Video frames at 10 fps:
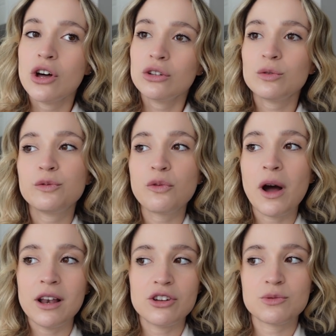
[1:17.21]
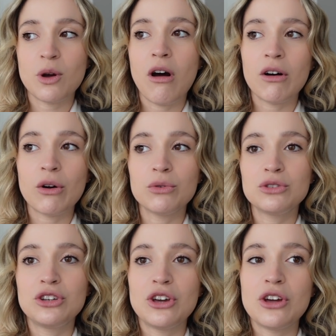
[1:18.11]
Toutefois, là, je me rends
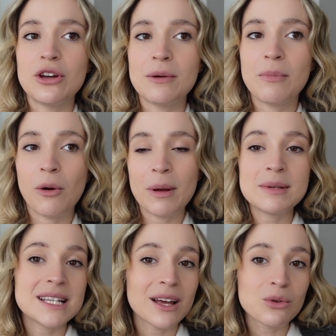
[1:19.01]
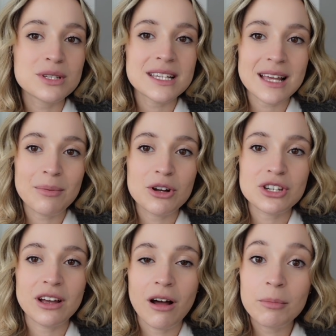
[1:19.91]
compte que, bon, même si la grossesse approche
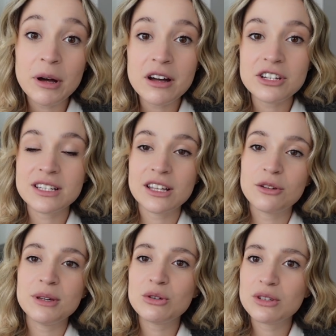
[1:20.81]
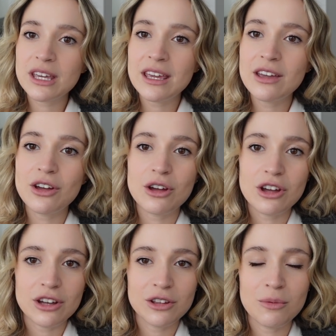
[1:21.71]
à grands pas, j'essaie de m'écouter
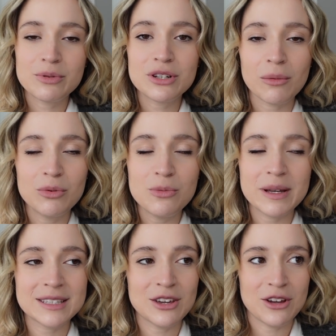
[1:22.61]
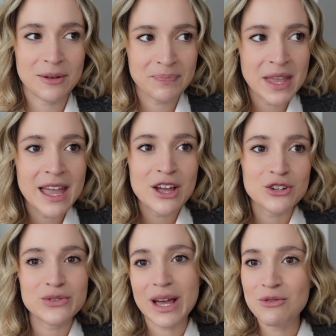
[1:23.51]
euh, de plus en plus parce que
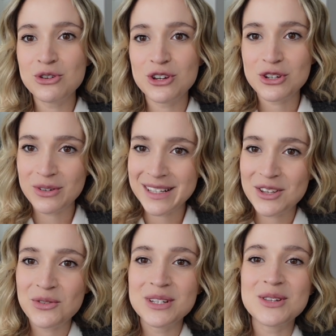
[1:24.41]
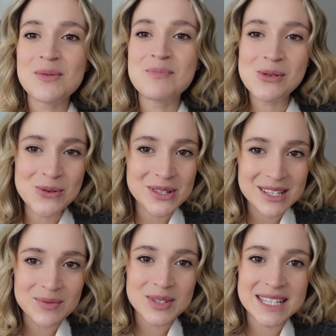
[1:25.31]
je vous avoue que je commence à trouver ça plus
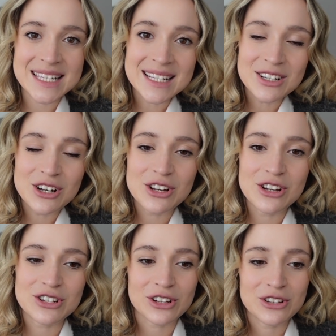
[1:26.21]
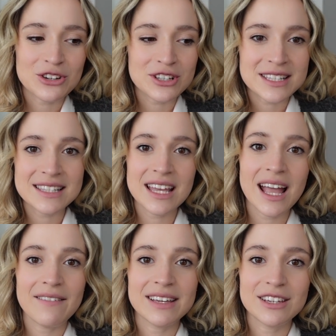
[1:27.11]
difficile, le, genre de
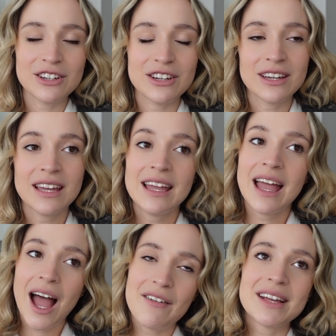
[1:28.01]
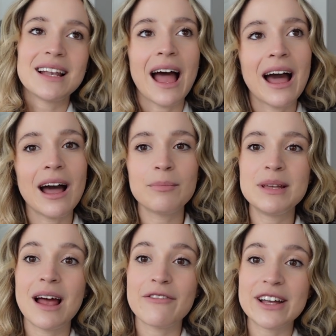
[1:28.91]
quotidien avec, euh, avec Clara,
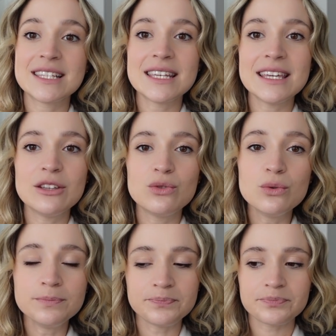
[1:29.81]
puis la fatigue et tout.